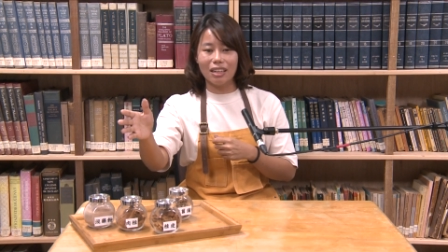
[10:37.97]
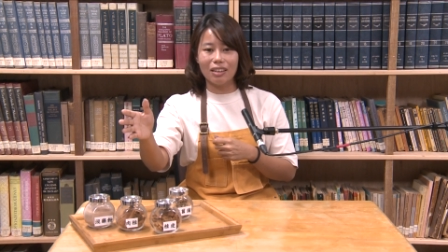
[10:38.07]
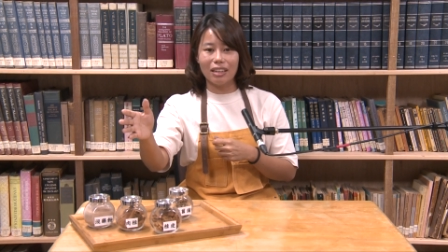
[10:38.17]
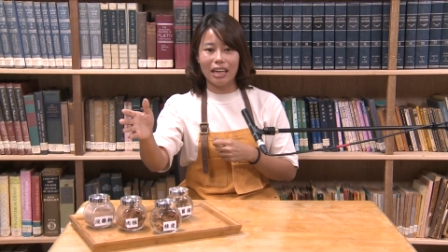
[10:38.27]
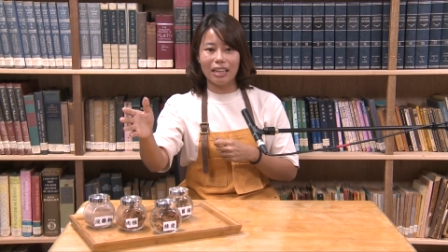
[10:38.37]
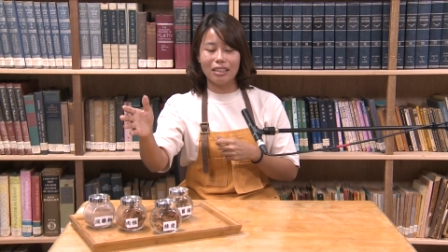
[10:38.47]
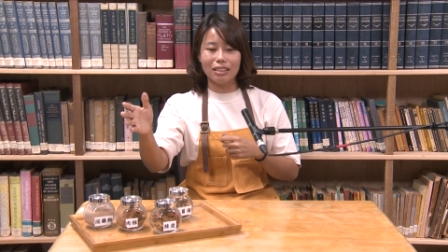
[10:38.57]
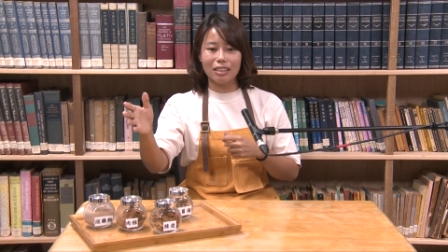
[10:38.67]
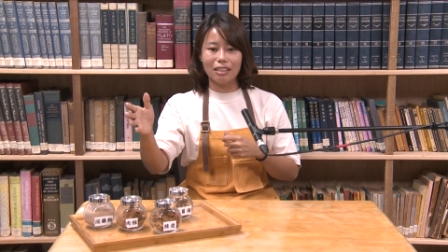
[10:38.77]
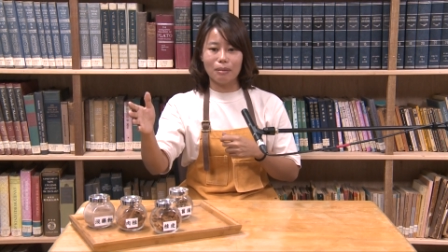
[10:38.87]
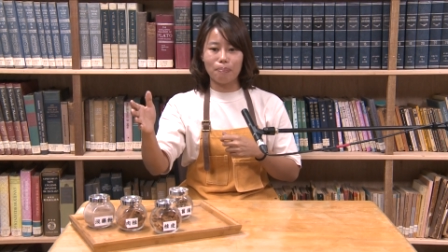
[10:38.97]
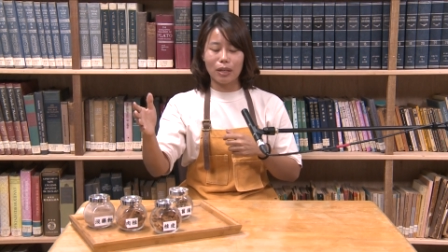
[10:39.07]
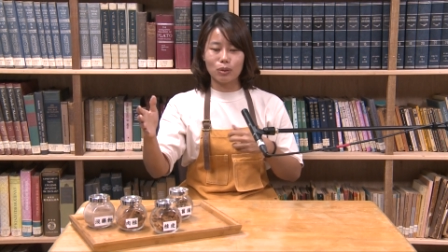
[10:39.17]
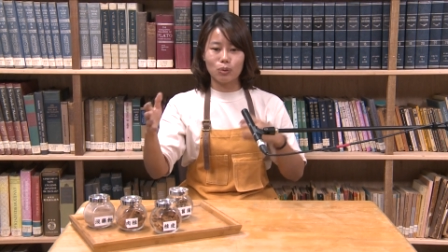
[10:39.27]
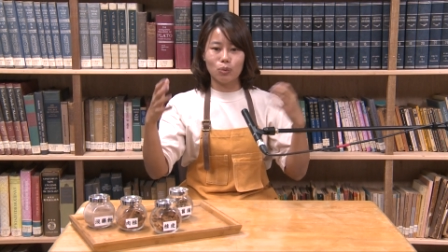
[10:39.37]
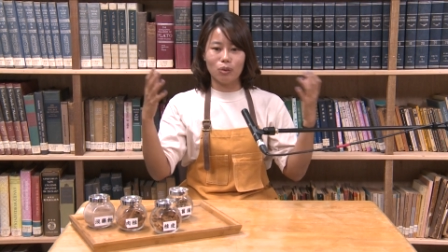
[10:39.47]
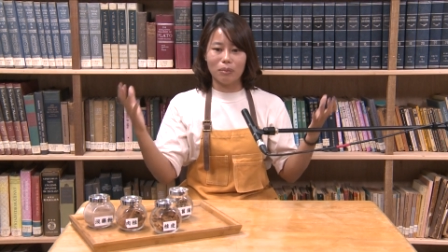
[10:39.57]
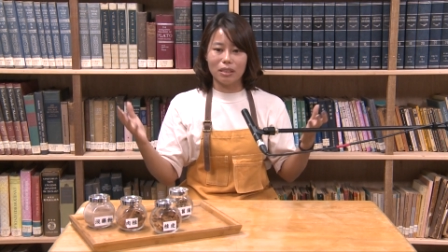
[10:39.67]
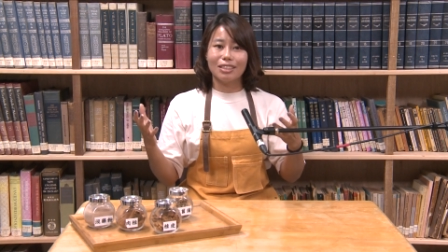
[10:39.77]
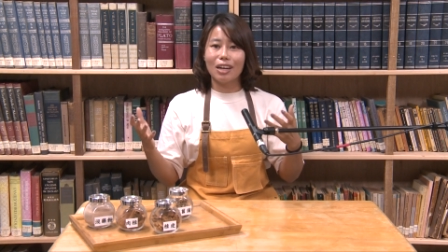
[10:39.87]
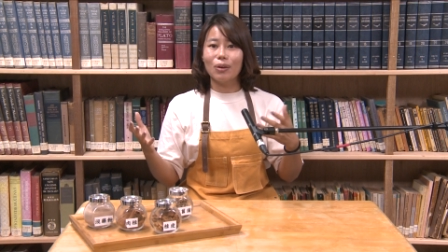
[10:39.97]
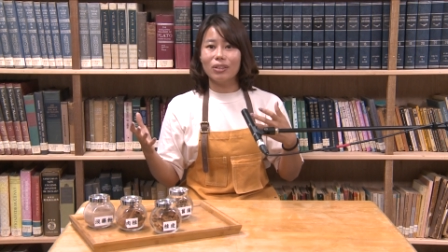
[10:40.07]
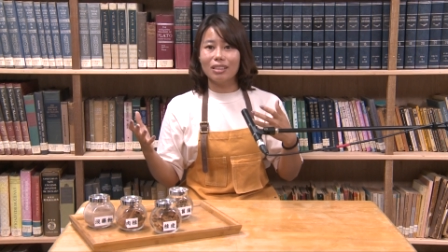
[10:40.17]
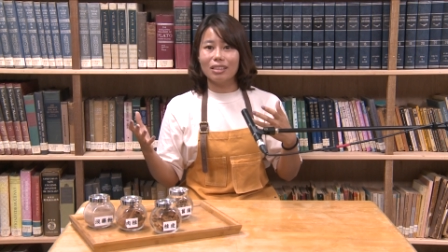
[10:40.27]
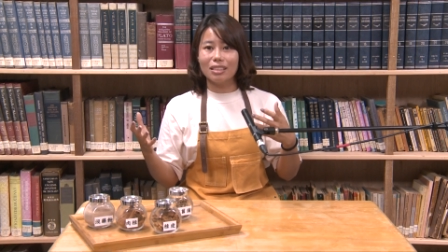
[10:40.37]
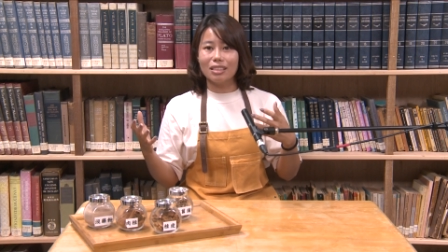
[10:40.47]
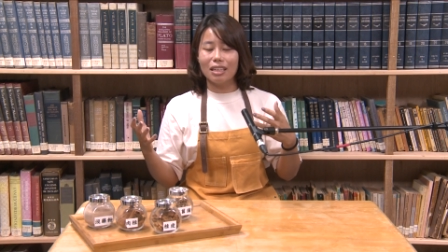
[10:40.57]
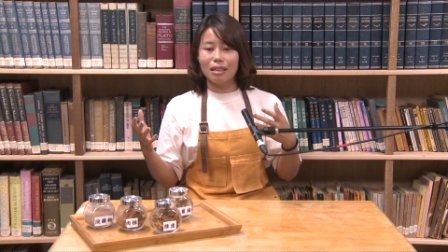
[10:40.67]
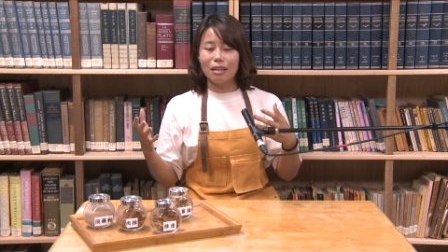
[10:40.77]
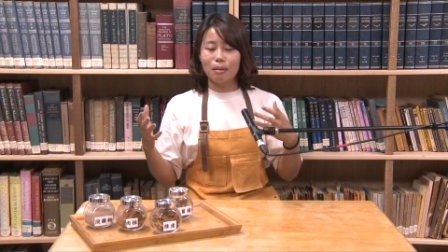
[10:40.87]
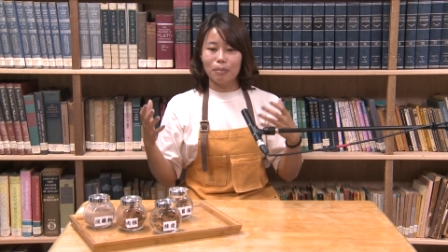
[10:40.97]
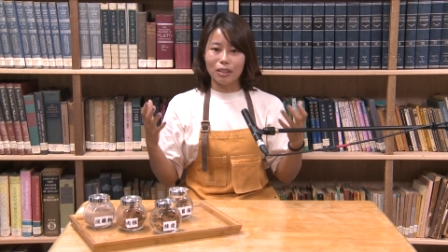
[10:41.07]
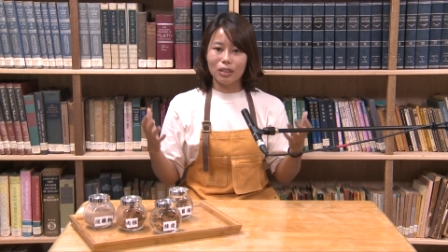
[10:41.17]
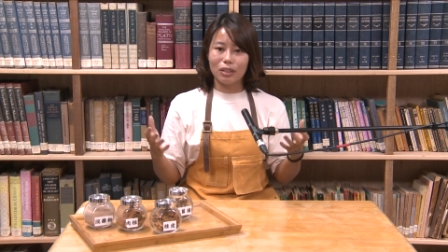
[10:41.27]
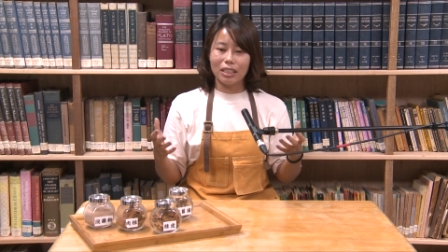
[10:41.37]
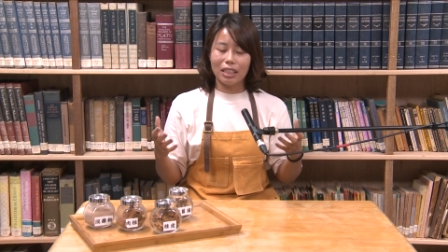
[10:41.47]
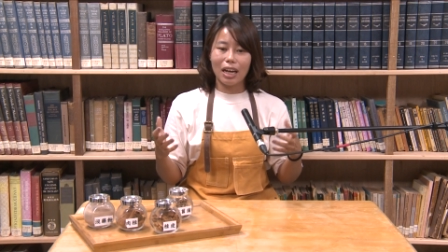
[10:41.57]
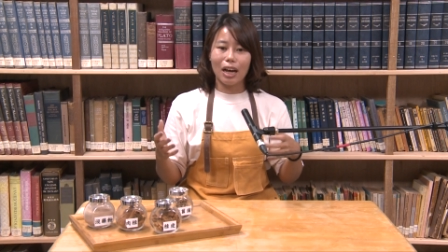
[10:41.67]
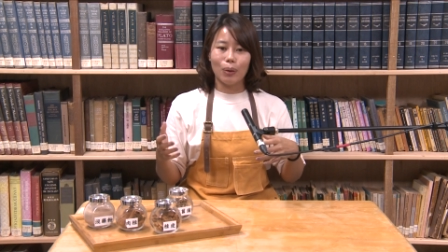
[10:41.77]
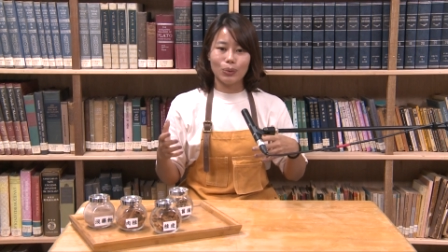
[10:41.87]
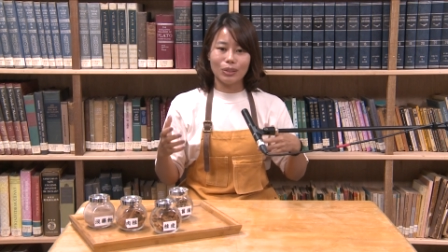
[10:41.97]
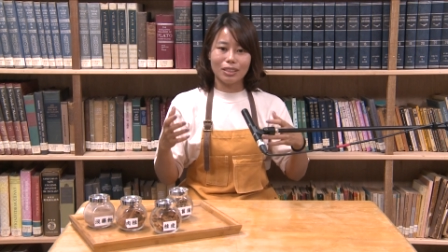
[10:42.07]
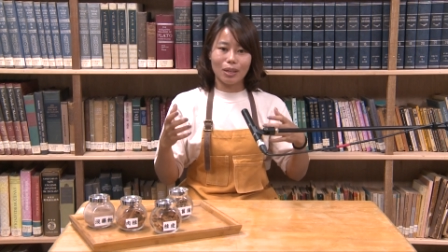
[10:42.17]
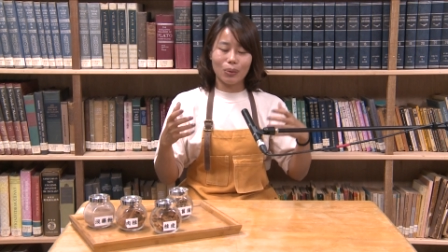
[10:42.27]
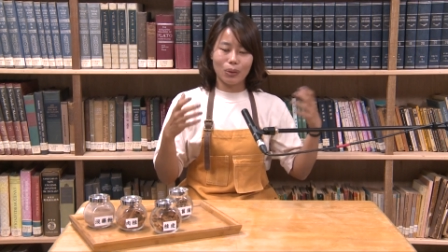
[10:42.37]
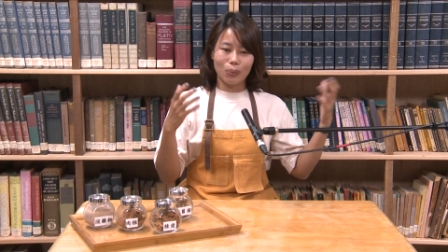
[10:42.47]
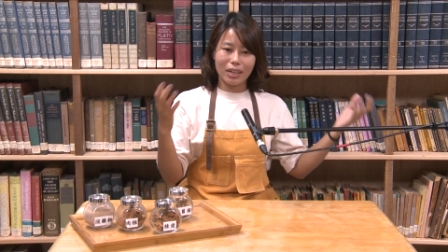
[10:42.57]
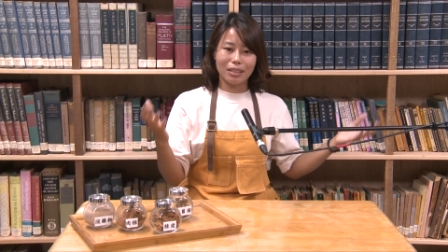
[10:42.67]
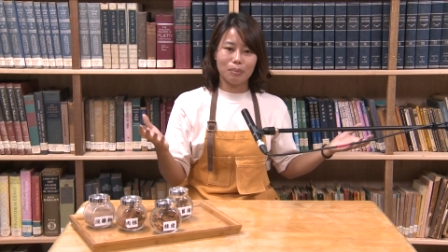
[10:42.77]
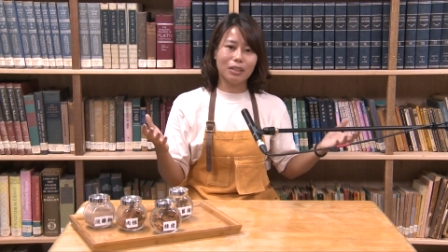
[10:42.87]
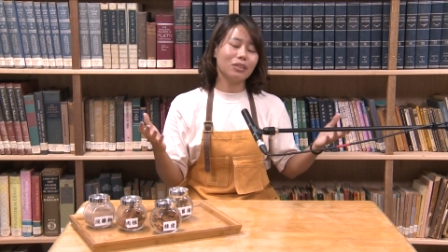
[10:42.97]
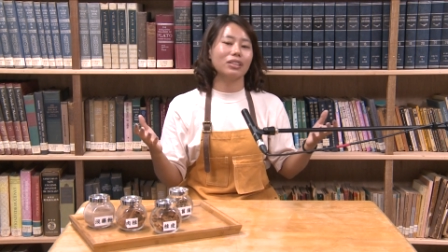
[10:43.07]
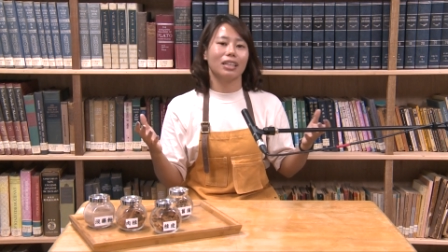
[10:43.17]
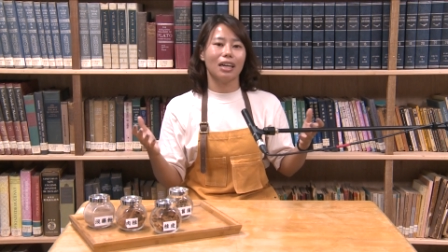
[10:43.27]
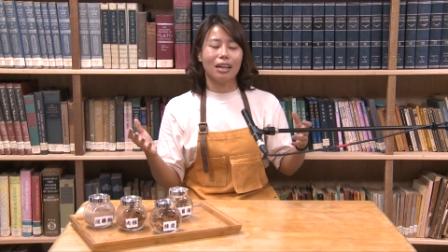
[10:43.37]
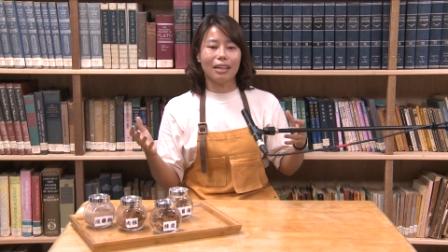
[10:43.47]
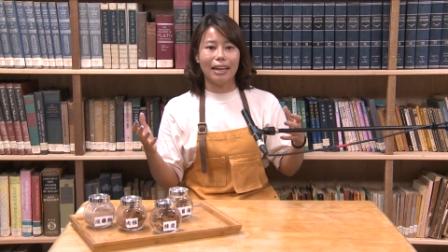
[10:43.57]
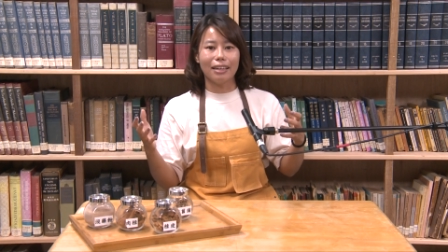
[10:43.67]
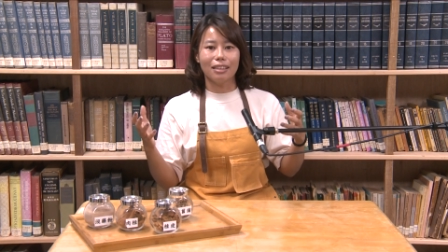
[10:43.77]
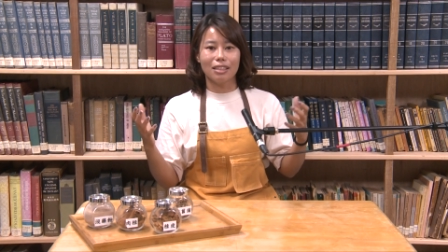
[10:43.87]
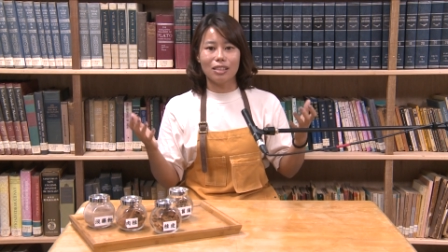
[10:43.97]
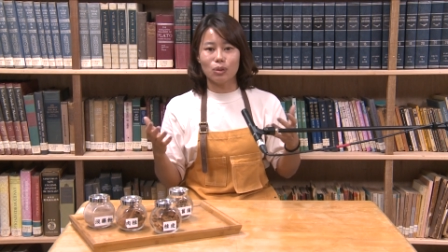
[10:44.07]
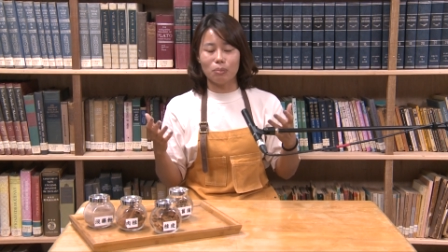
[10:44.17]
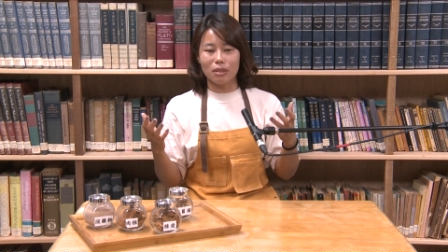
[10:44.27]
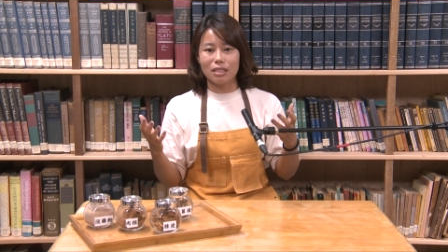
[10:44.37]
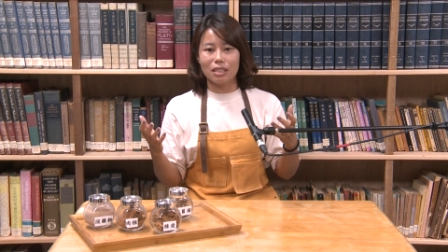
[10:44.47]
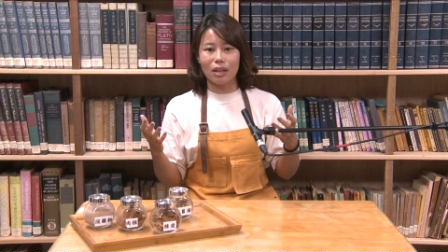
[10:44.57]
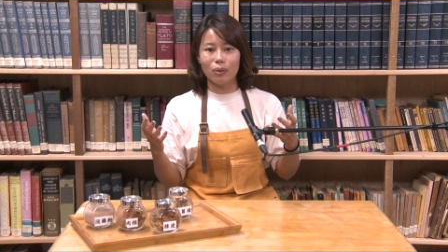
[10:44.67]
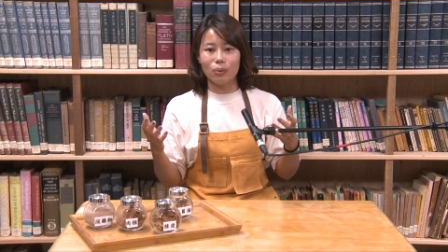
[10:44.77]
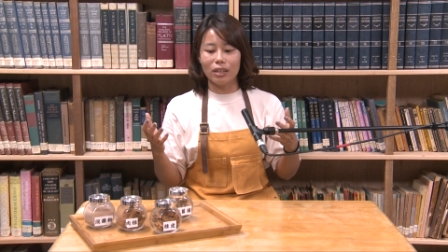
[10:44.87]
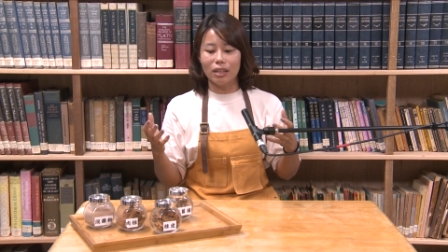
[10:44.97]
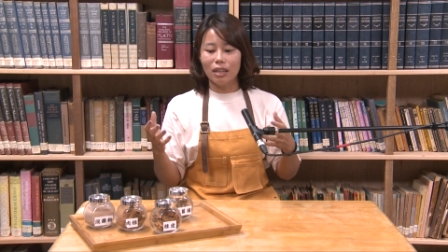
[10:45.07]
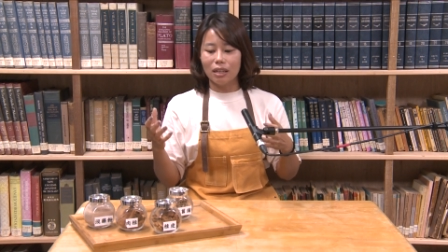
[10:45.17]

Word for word: 哈，来那个帮助我们教会的这些朋友也好，或是教会外的朋友也好，来认识我们教会，